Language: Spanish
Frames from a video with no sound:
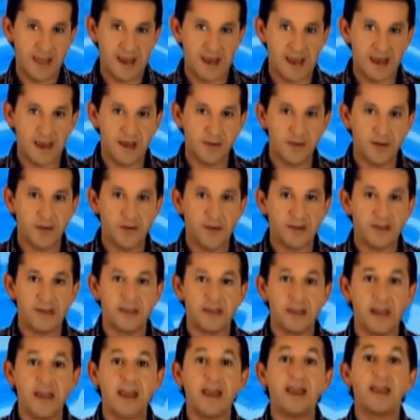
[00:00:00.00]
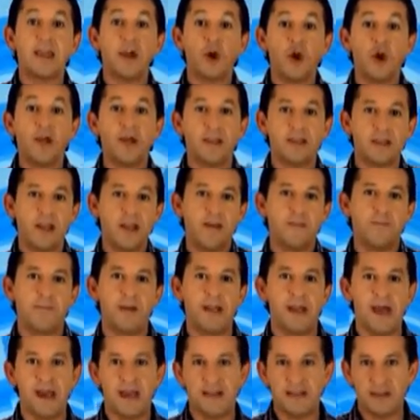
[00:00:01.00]
en la Liga Universitaria y que hoy están en
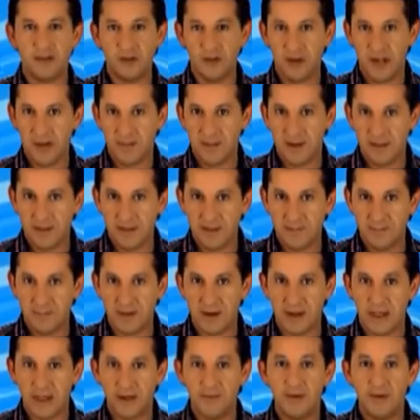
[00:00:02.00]
Pilar haciendo la pretemporada.